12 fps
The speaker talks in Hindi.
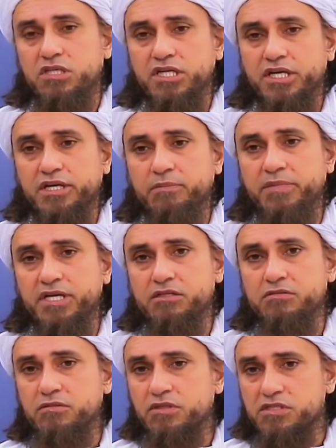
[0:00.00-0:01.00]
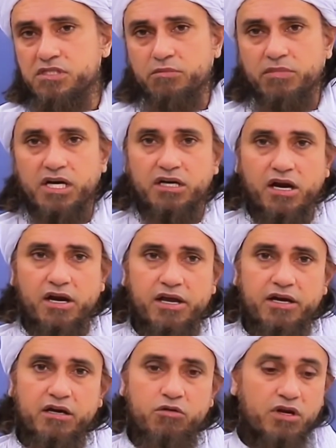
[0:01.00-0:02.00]
घी के डब्बे इस्तेमाल कर
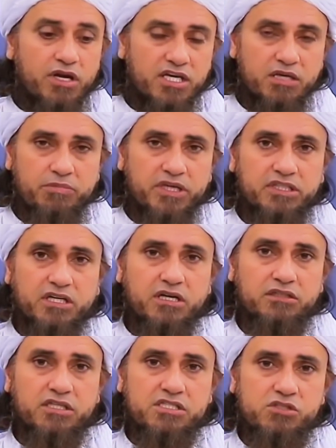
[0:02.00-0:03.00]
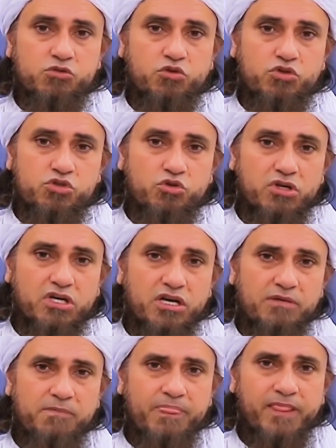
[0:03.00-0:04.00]
रहे हैं ना और अल्लाह की पैदा करदा चीज़ों को छोड़
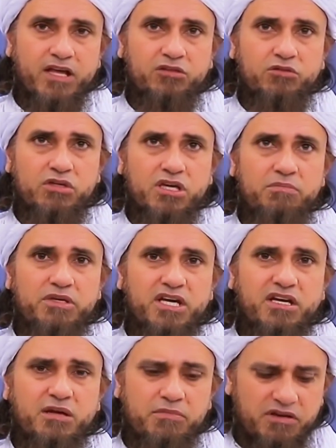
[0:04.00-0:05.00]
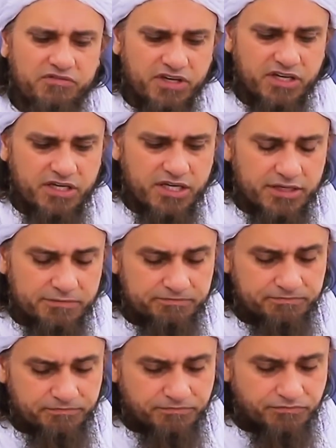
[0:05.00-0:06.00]
कर तो ये भी एक लम्हा फ़िक्रिया
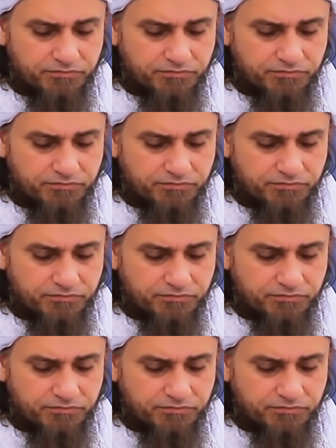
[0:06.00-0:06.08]
है